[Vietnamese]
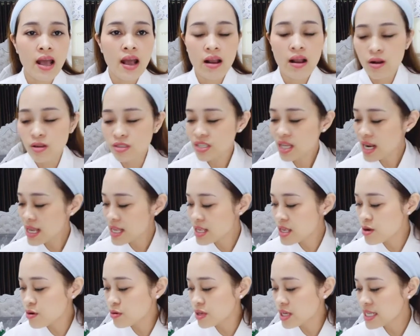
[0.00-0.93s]
à, có rất là
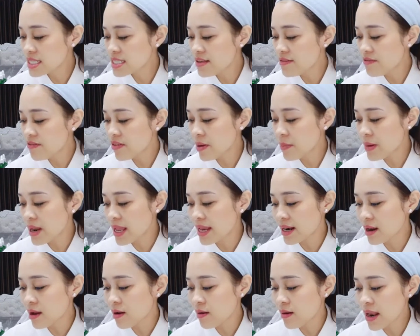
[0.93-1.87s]
nhiều những cái sản phẩm
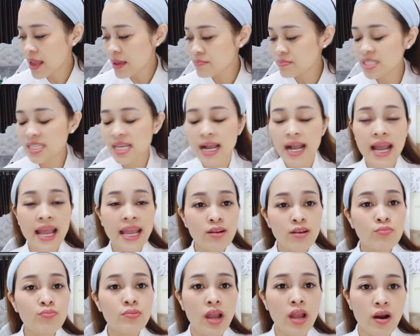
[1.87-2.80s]
là nó làm trắng
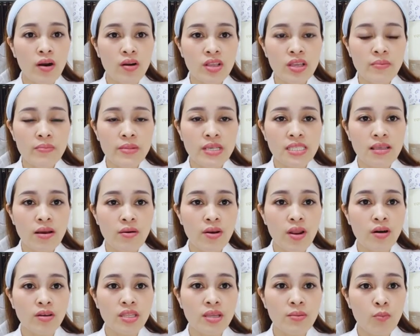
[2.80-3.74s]
ngay lúc đó nhưng mà
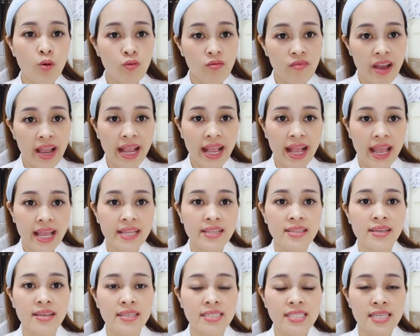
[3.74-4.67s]
sau đó thì một vài
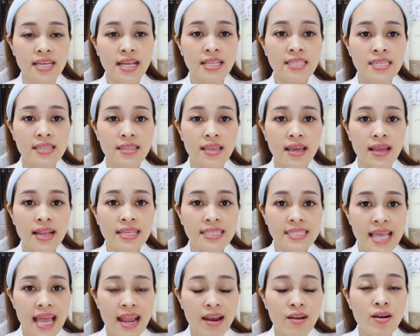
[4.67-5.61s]
ngày thì chị các chị thấy
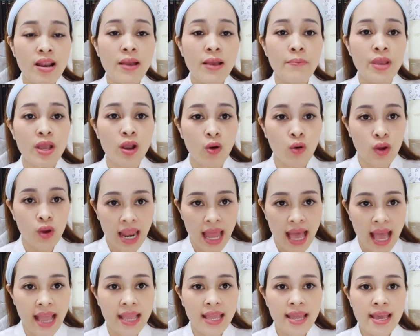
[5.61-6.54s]
là da nó lại bị
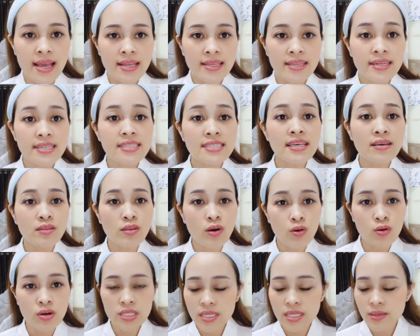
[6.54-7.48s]
hồi lại những cái sắc
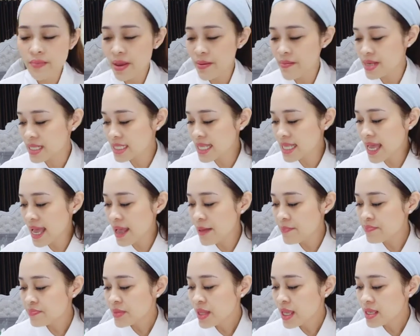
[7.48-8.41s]
tố ở trên bề mặt
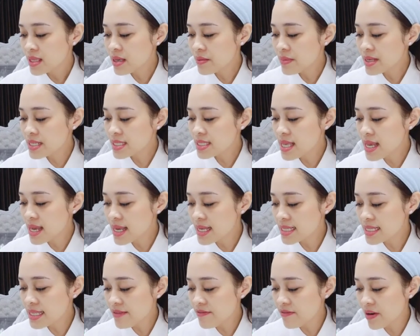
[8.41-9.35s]
da nhưng mà riêng
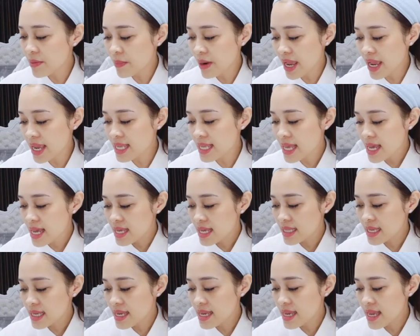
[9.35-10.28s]
cái sản phẩm này
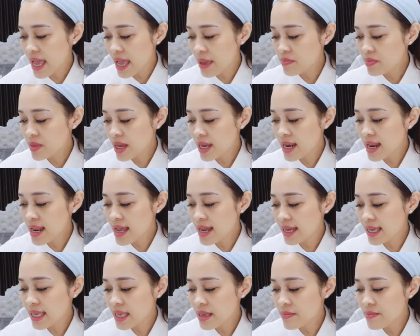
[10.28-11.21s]
thì em thấy
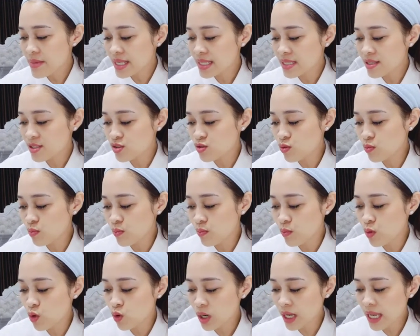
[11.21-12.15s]
là khi mà sử
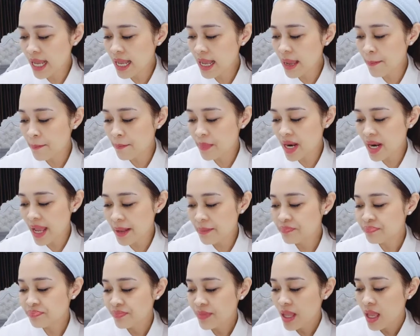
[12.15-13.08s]
dụng một cái cặp
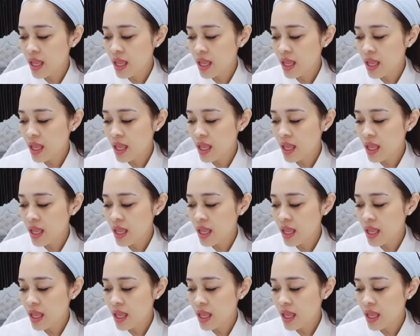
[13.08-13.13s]
này